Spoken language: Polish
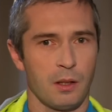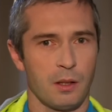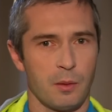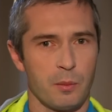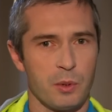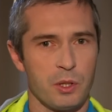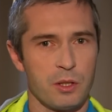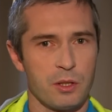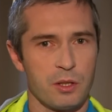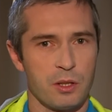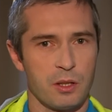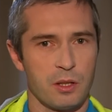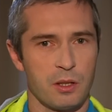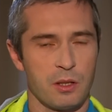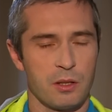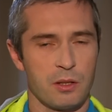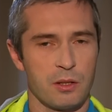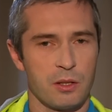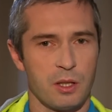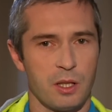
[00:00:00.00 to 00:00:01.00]
Ja myślę,
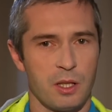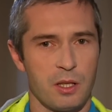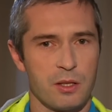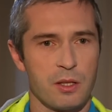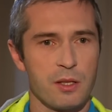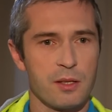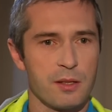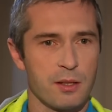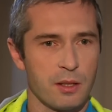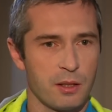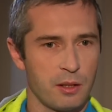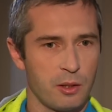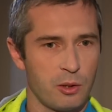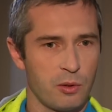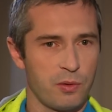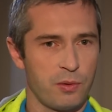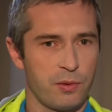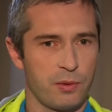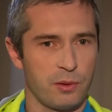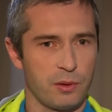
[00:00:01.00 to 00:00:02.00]
że, że każdy z
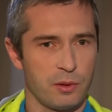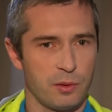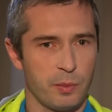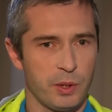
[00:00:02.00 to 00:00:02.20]
trenerów e,